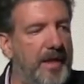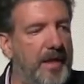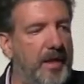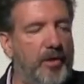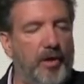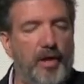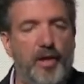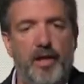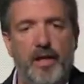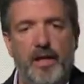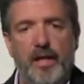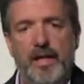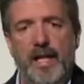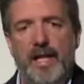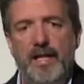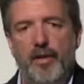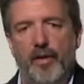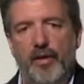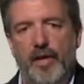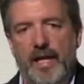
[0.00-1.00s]
de la
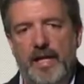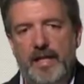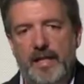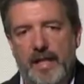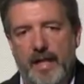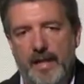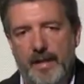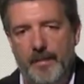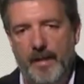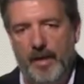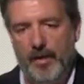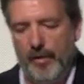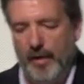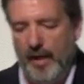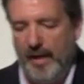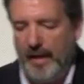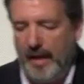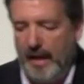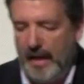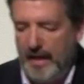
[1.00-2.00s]
ley orgánica de
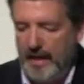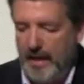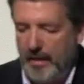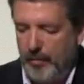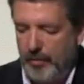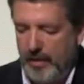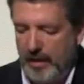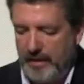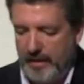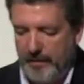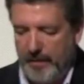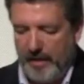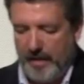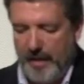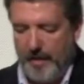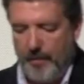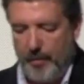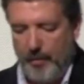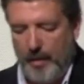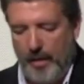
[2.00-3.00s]
mejora de la calidad educativa que
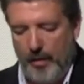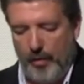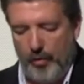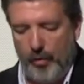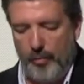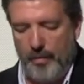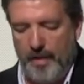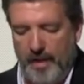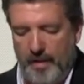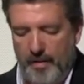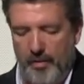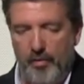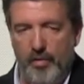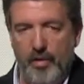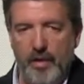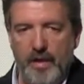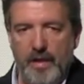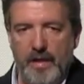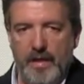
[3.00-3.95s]
ha aprobado el Gobierno